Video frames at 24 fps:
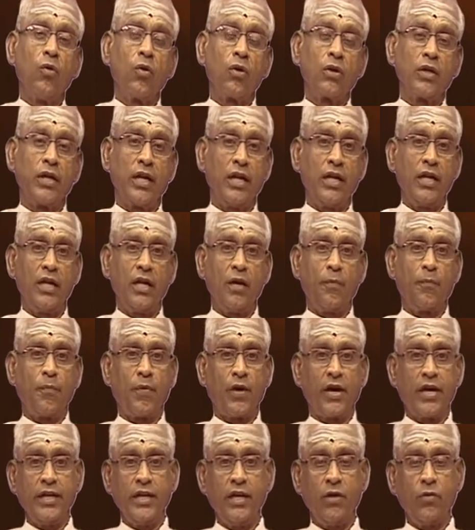ஒரு நல்ல
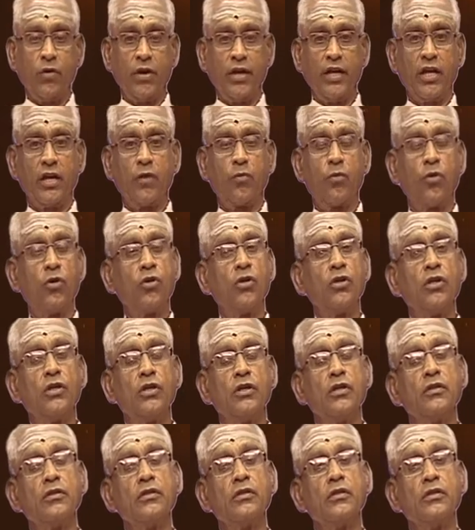படையை உடைகிற பொழுது
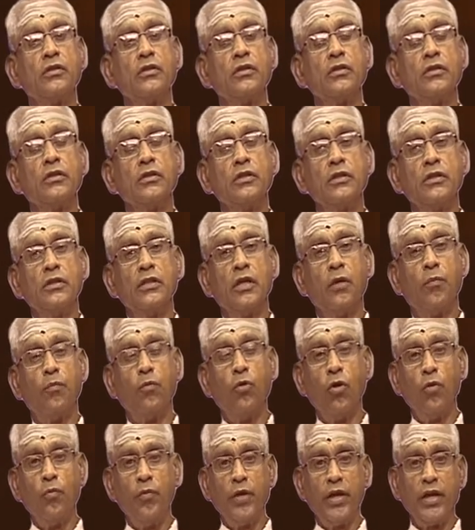இந்த
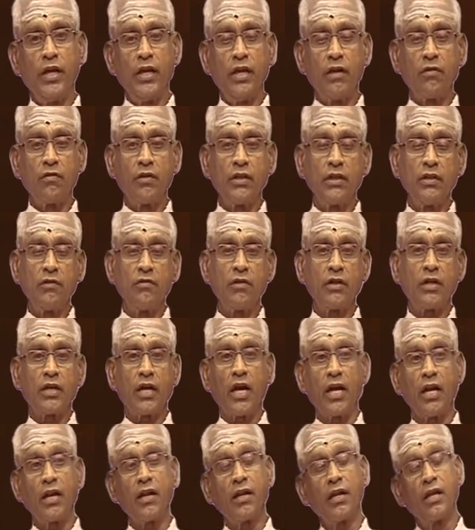பூமி என்று
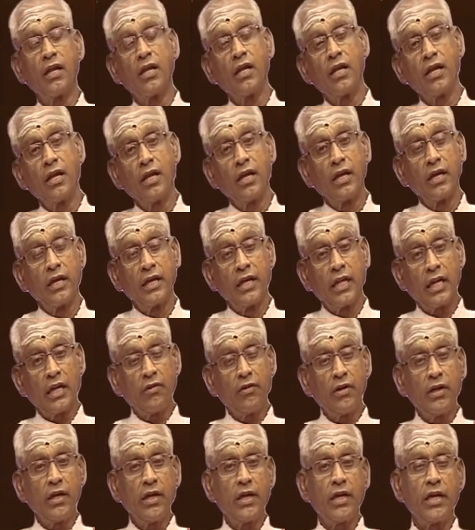வந்துவிட்டால்
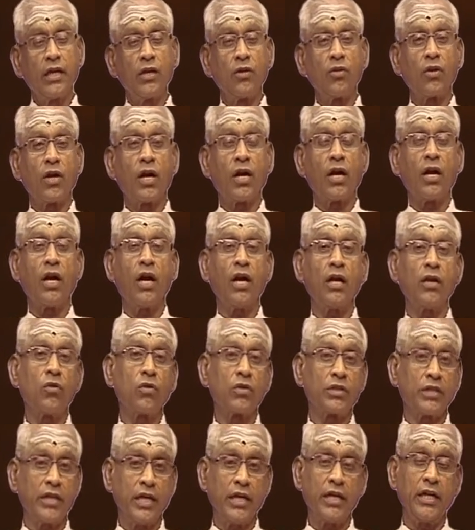இறைவனுக்கு என்று ஒரு அழகான
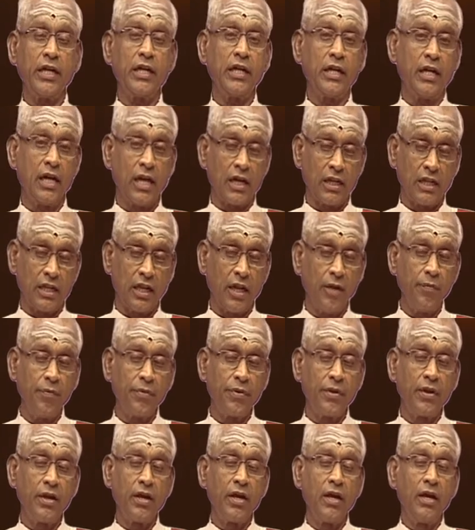ஒரு சேனை இருக்கிறதா
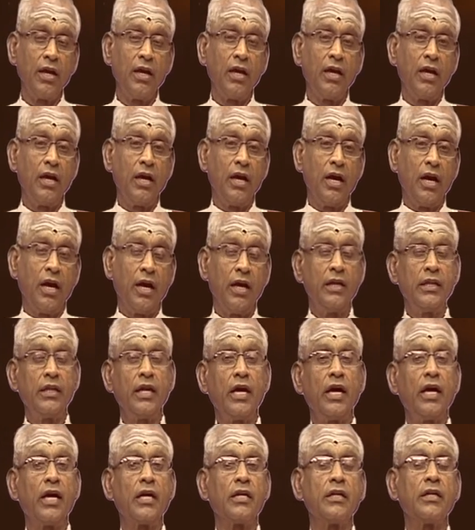
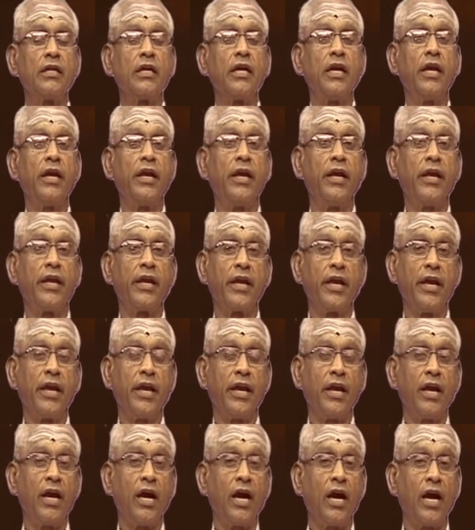அதுதான் இங்கே
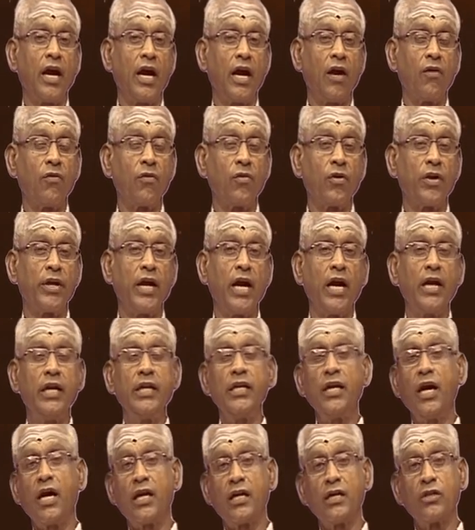அவனுடைய
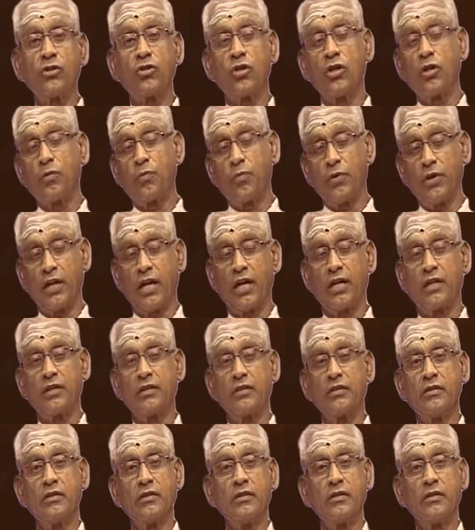அடியார்கள் சொல்லப்படுகிறார்கள்